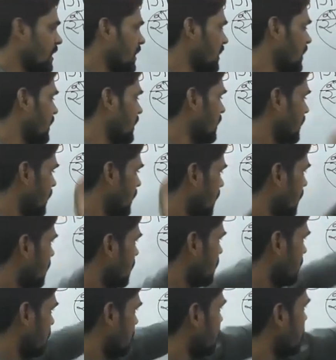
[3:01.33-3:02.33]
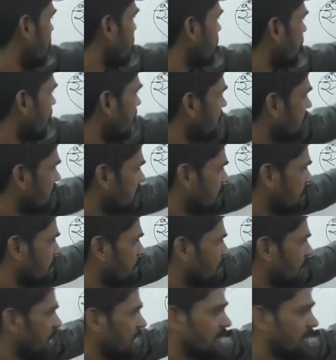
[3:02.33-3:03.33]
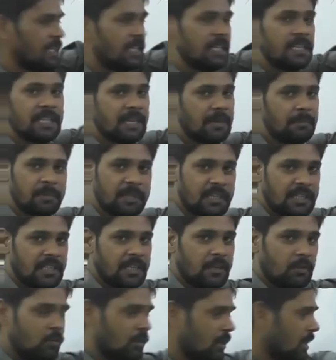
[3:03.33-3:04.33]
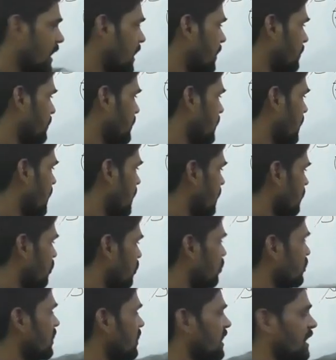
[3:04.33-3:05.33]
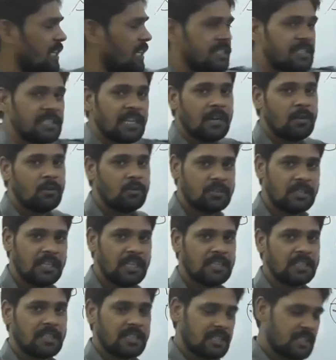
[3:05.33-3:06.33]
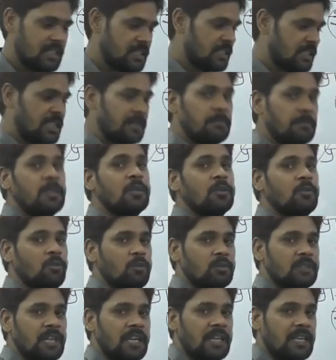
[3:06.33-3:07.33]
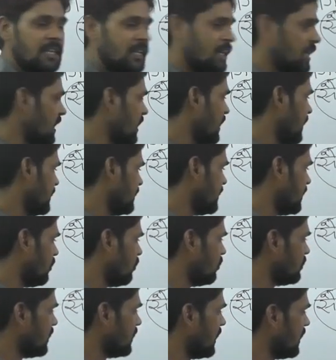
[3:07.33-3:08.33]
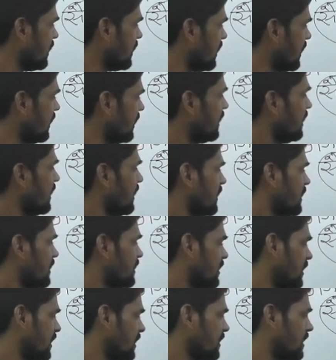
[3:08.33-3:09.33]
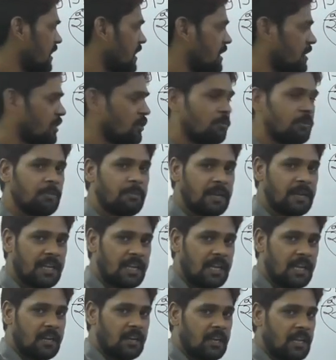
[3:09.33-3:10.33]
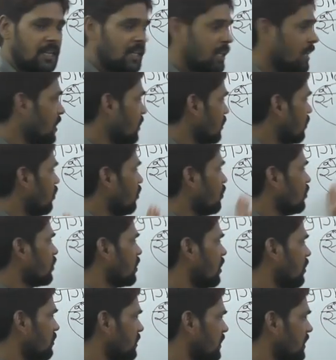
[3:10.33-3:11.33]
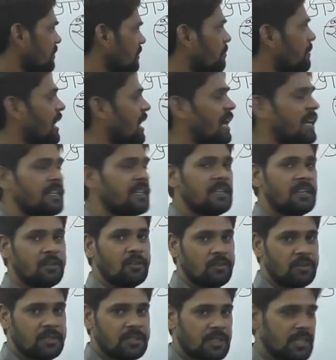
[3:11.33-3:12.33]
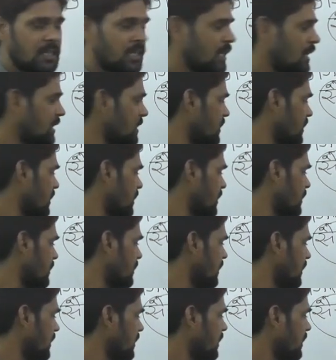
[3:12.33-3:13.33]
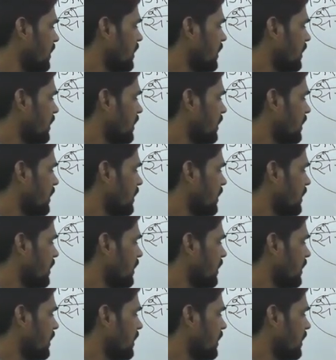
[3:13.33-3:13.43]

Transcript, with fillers: का तो ये सारी चीज़ें पढ़ेंगे नामकरण हो गया आपका खोजकर्ता हो जाएंगे किस सन में खोजा गया ये हो जाएगा कितने देशों में फैला है कौन कौन से महानगरों की संज्ञा दी गई है